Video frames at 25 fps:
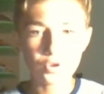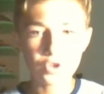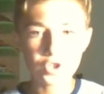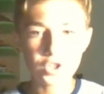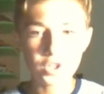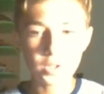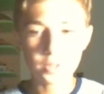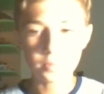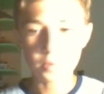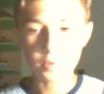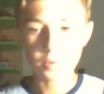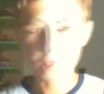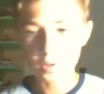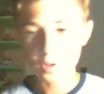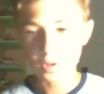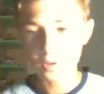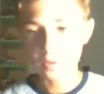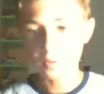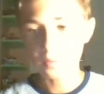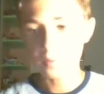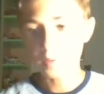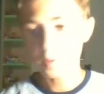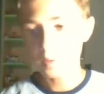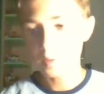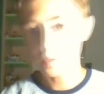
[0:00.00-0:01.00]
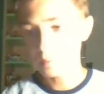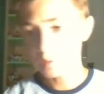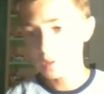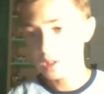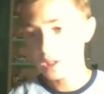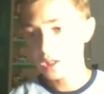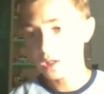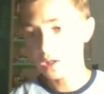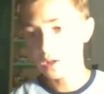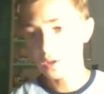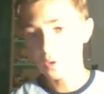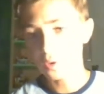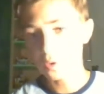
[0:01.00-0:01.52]
uscire più o meno
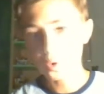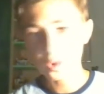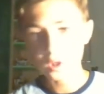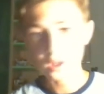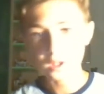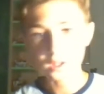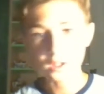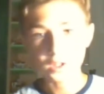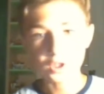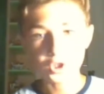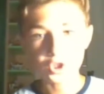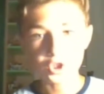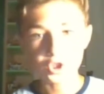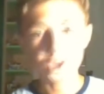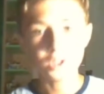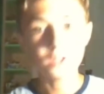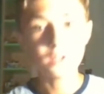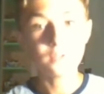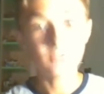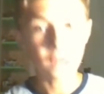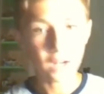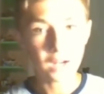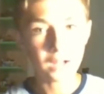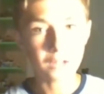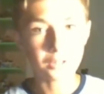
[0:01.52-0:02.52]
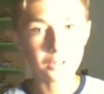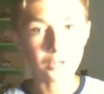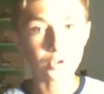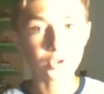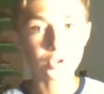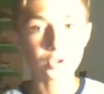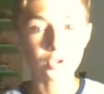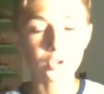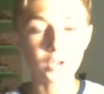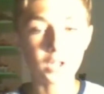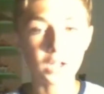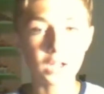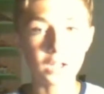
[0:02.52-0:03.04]
il 15
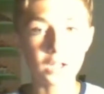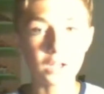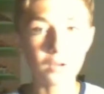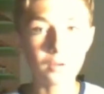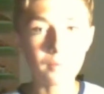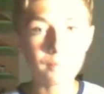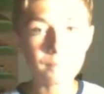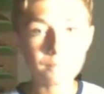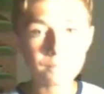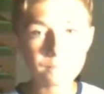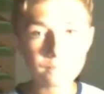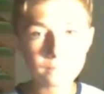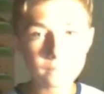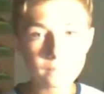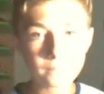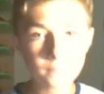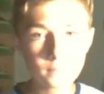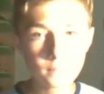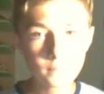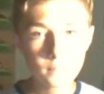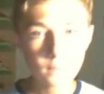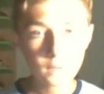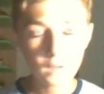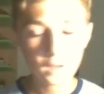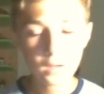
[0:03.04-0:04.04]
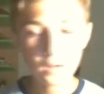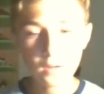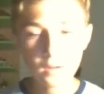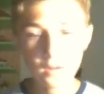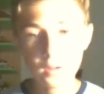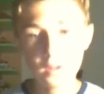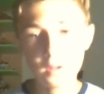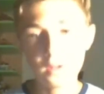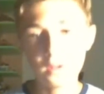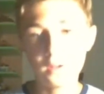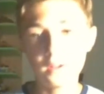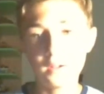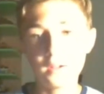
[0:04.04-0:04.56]
ferragosto, credo.
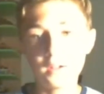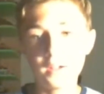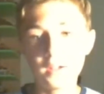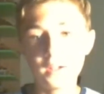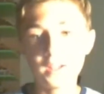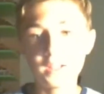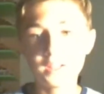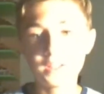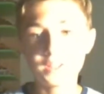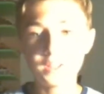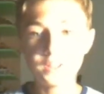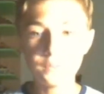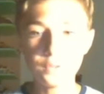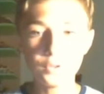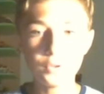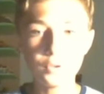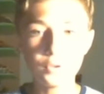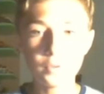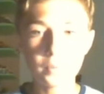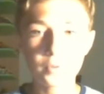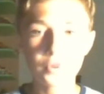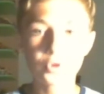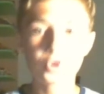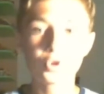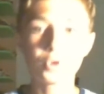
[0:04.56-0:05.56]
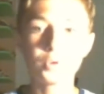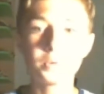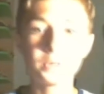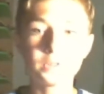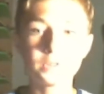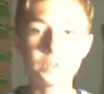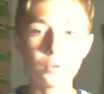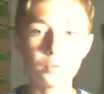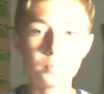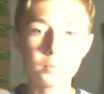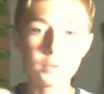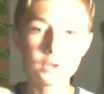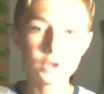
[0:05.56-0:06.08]
Se il video vi è piaciuto
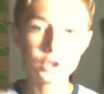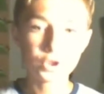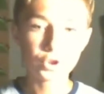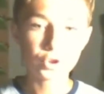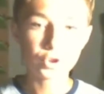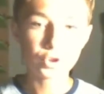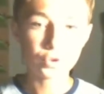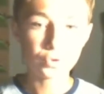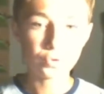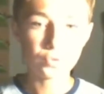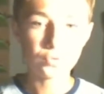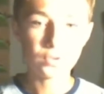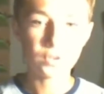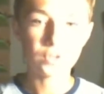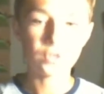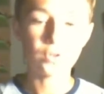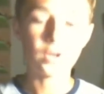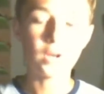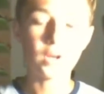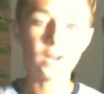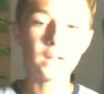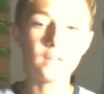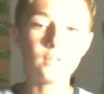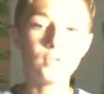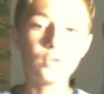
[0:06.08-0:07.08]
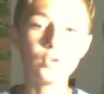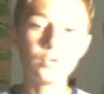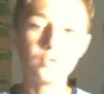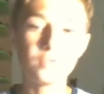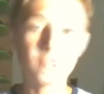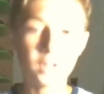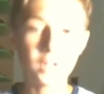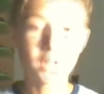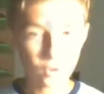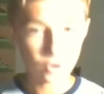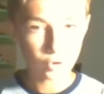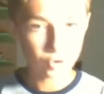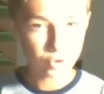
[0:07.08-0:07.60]
mettete un pollice su, fatela, non
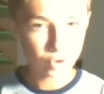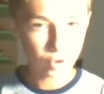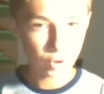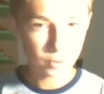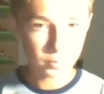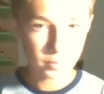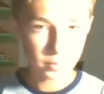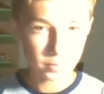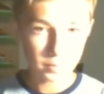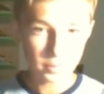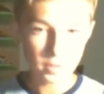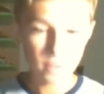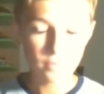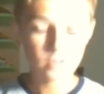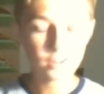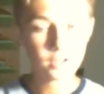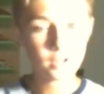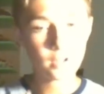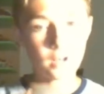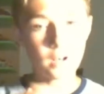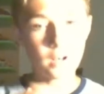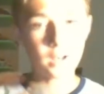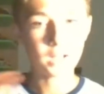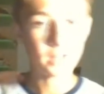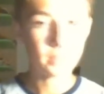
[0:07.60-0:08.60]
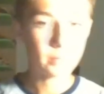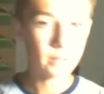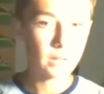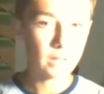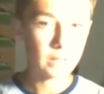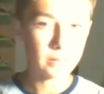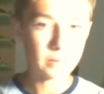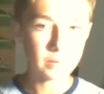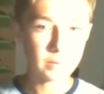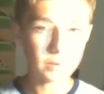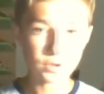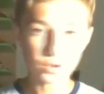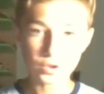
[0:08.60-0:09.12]
fatelo solo per me, fatelo anche per
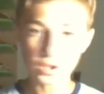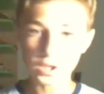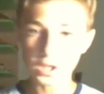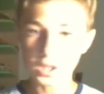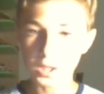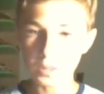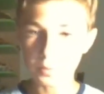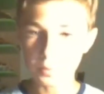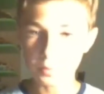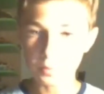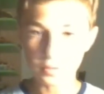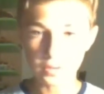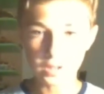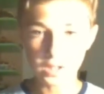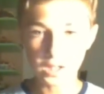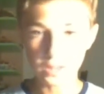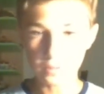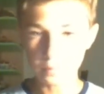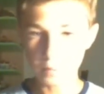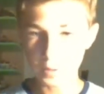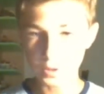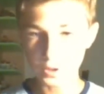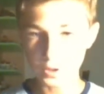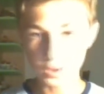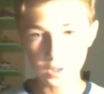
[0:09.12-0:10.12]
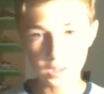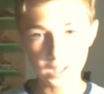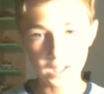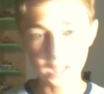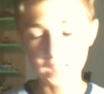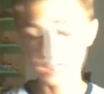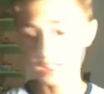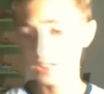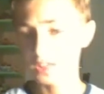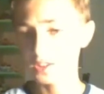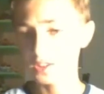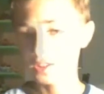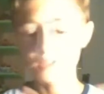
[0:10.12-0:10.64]
le persone che poverino hanno perso la
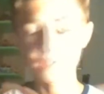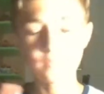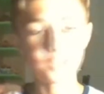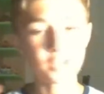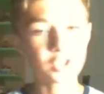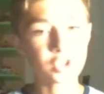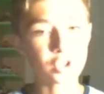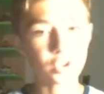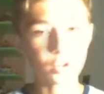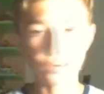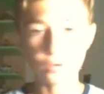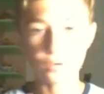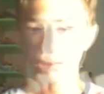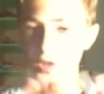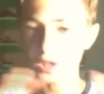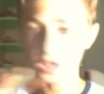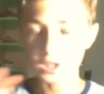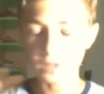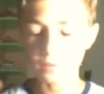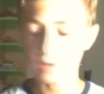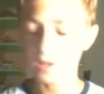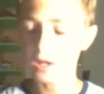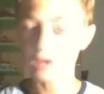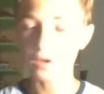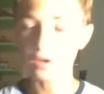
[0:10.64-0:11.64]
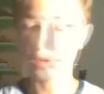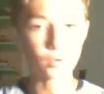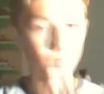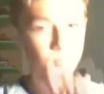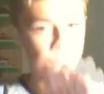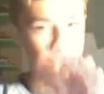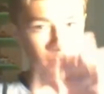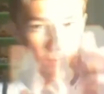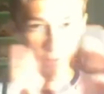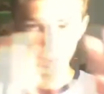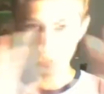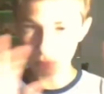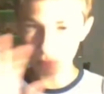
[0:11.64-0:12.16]
casa. Se invece non volete farlo
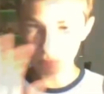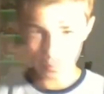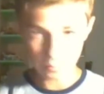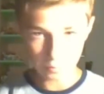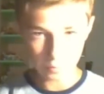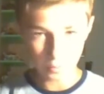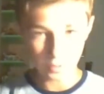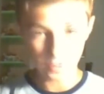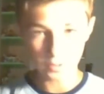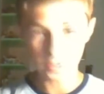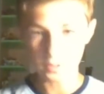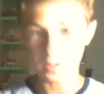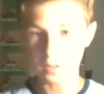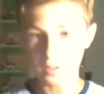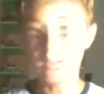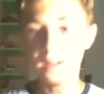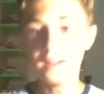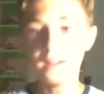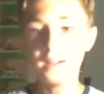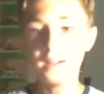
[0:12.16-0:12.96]
non, non mi importa